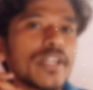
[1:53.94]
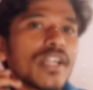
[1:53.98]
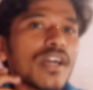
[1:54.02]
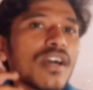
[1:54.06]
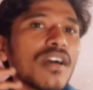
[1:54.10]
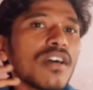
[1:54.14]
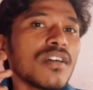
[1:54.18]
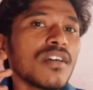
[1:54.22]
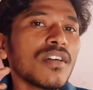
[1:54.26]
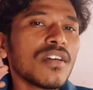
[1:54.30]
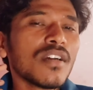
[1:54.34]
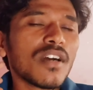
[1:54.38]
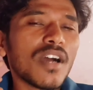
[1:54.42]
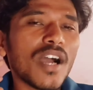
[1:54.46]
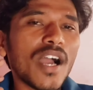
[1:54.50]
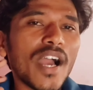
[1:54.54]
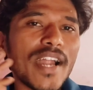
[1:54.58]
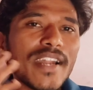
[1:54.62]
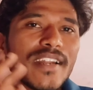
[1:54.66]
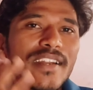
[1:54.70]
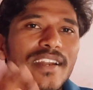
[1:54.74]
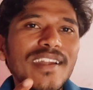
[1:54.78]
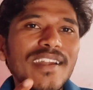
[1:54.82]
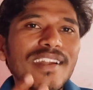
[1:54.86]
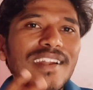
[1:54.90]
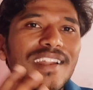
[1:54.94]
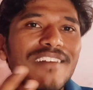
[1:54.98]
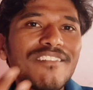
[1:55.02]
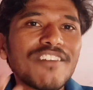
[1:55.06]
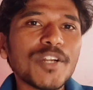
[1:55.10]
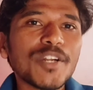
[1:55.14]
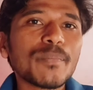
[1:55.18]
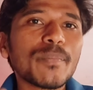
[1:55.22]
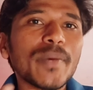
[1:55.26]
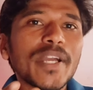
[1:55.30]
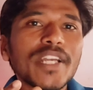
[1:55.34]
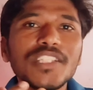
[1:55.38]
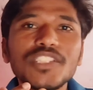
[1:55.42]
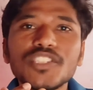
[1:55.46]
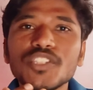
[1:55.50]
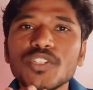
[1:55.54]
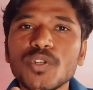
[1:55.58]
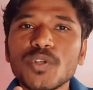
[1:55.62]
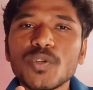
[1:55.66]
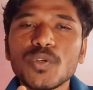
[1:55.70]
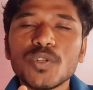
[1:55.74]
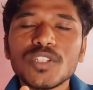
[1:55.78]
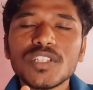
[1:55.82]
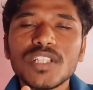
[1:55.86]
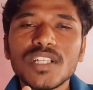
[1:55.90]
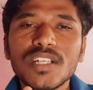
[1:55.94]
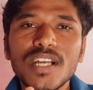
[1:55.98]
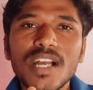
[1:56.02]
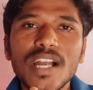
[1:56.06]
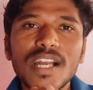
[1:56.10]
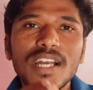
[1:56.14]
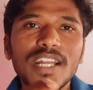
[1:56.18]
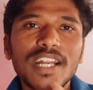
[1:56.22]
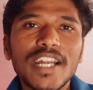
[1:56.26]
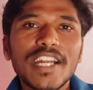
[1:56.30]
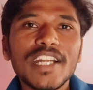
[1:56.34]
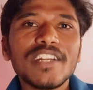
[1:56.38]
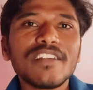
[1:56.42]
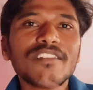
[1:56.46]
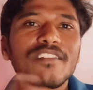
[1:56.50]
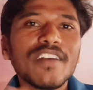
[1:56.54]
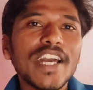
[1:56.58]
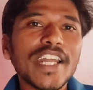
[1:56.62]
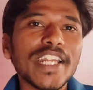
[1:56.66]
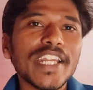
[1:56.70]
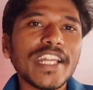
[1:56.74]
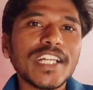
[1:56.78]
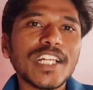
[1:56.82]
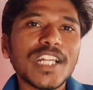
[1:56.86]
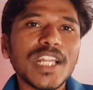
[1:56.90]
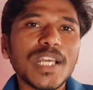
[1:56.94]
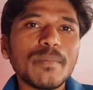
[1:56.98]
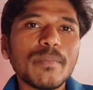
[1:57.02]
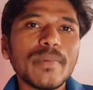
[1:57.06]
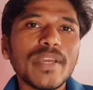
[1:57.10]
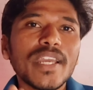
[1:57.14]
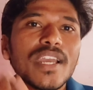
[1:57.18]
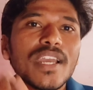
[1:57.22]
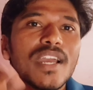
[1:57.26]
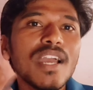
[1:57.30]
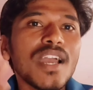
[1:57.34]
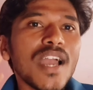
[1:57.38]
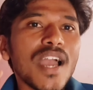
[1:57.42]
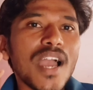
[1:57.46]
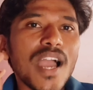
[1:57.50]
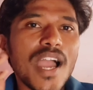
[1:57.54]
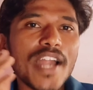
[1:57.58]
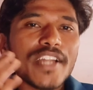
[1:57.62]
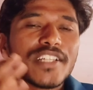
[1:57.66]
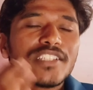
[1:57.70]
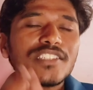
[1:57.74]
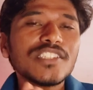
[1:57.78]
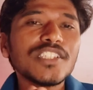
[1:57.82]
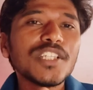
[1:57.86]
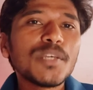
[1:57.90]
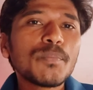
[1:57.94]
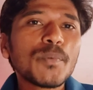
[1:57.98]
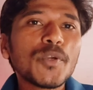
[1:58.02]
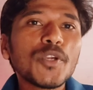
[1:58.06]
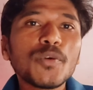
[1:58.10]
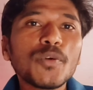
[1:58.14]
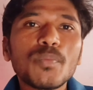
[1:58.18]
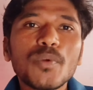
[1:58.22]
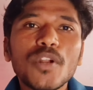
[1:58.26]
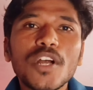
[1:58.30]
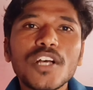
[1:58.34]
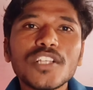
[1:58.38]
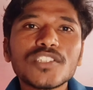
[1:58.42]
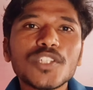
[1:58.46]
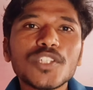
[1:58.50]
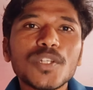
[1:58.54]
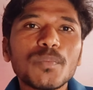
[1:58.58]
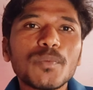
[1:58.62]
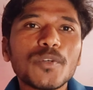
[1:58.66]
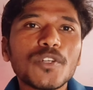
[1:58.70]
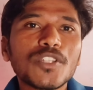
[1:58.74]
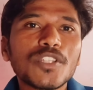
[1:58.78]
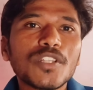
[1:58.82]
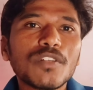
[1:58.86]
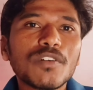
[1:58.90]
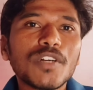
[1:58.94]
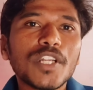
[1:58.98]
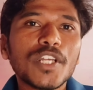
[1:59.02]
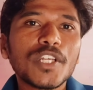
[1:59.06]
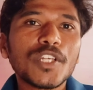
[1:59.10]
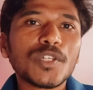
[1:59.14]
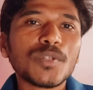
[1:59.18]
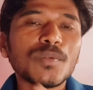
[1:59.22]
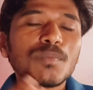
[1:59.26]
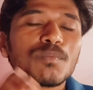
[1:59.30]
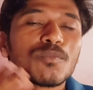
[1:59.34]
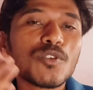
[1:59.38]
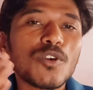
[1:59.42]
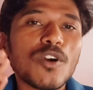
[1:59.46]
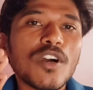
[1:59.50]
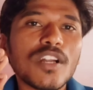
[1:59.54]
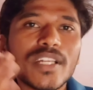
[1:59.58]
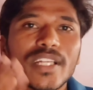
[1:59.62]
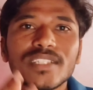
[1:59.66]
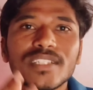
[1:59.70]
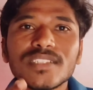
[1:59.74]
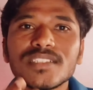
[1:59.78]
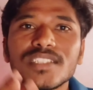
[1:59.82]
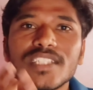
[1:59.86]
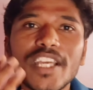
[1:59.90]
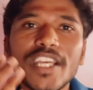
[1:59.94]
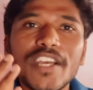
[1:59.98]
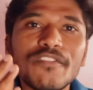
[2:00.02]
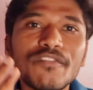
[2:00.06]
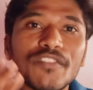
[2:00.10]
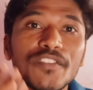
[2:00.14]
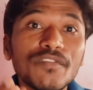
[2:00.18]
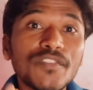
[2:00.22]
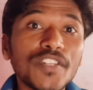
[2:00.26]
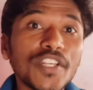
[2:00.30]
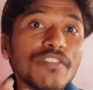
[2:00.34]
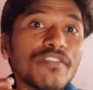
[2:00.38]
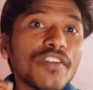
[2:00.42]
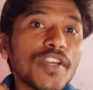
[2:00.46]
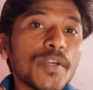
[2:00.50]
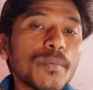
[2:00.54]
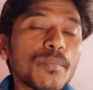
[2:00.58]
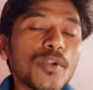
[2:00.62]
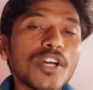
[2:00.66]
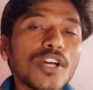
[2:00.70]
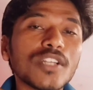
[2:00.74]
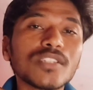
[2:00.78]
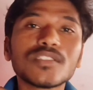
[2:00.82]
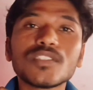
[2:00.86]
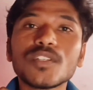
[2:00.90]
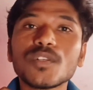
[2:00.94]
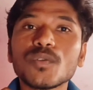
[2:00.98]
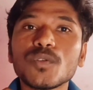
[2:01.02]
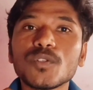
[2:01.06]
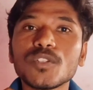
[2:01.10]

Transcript: அப்படின்னா ஆண்ட்ராய்டு லெவன் பாயிண்ட் ஜீரோ கொடுத்துருக்காங்க ரெண்டு வேரியண்ட்லையுமே அண்ட் சிபியு ப்ராசஸர் பொறுத்த வரைக்கும் கார்டெக்ஸ் ஏ ஃபிஃப்டி ஃபைவ் ப்ராசஸர்